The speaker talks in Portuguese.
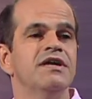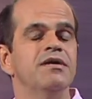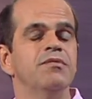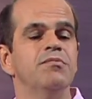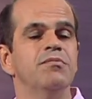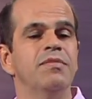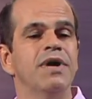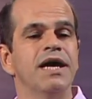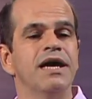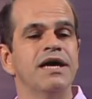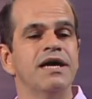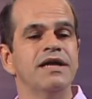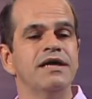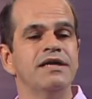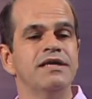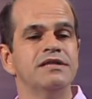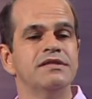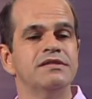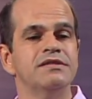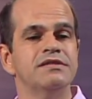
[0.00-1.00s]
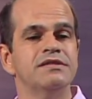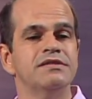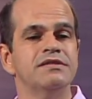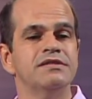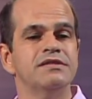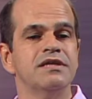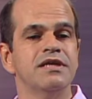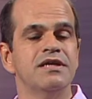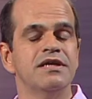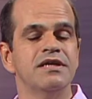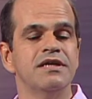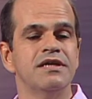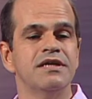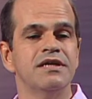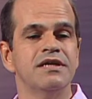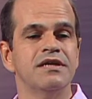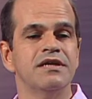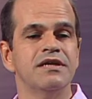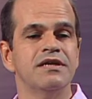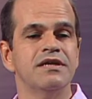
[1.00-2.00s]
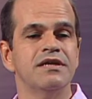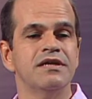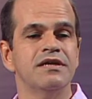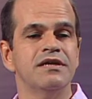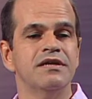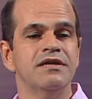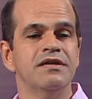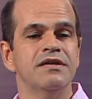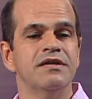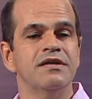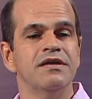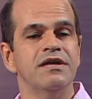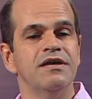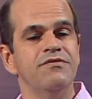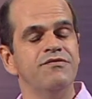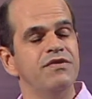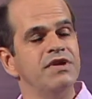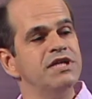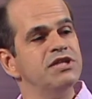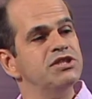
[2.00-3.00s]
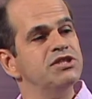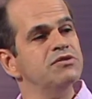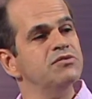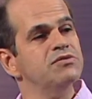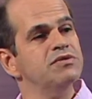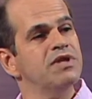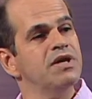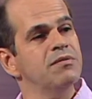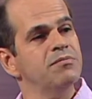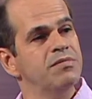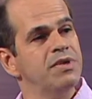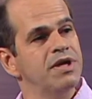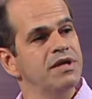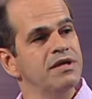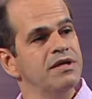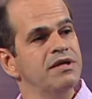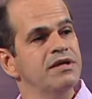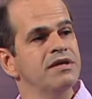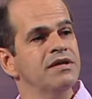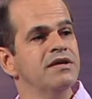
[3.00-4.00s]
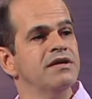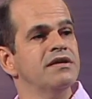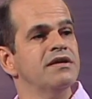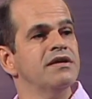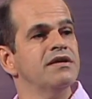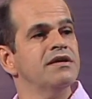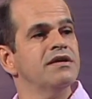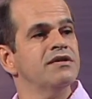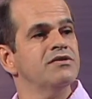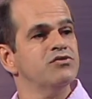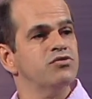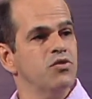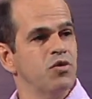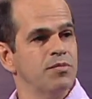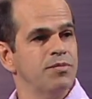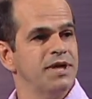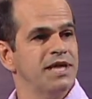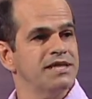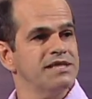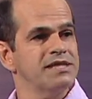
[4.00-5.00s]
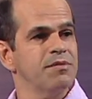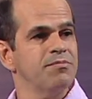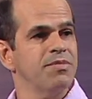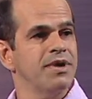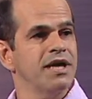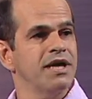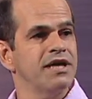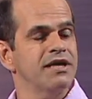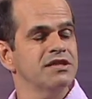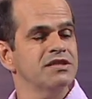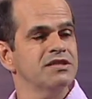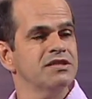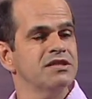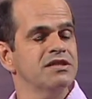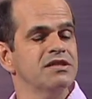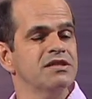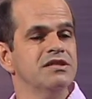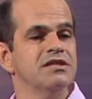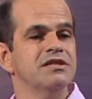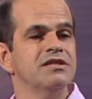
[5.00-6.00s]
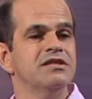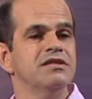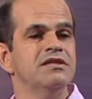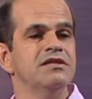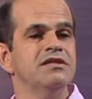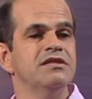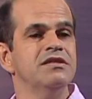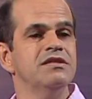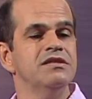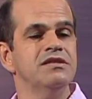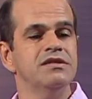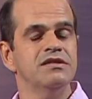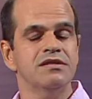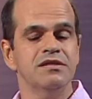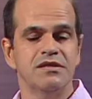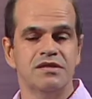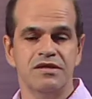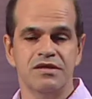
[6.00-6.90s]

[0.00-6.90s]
mas é, refletiu também sobre essa prática e,